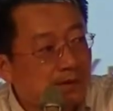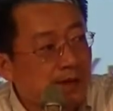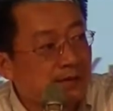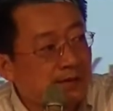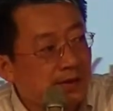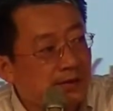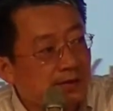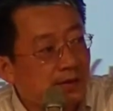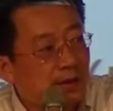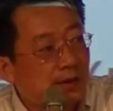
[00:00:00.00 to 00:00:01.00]
价值的坚
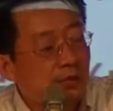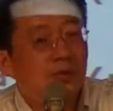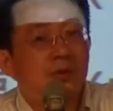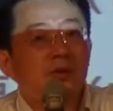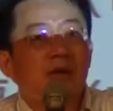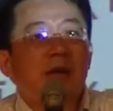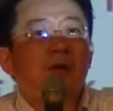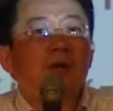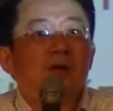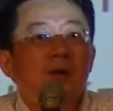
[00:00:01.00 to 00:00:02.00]
持，所以说才
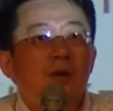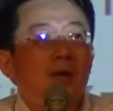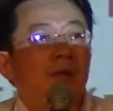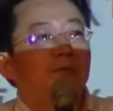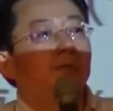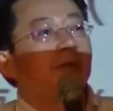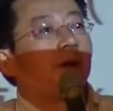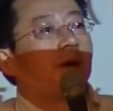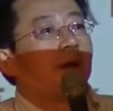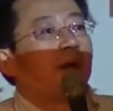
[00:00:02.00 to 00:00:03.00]
会后来延续到